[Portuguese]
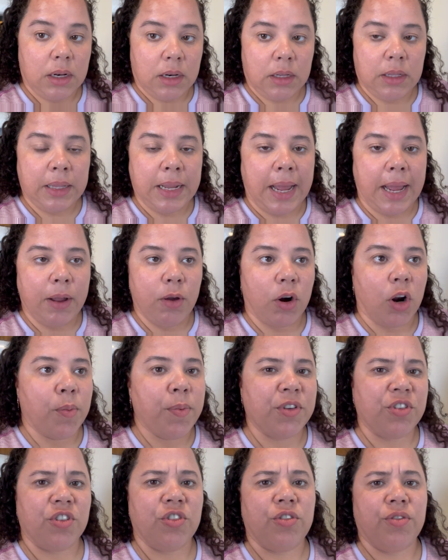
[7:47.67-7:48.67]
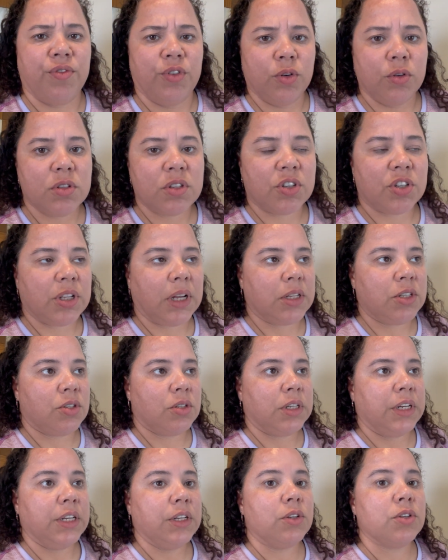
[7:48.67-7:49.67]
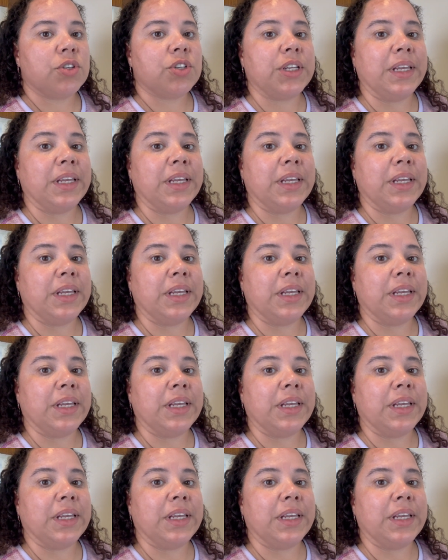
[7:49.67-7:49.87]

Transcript: Na Europa a gente viu, nos Estados Unidos,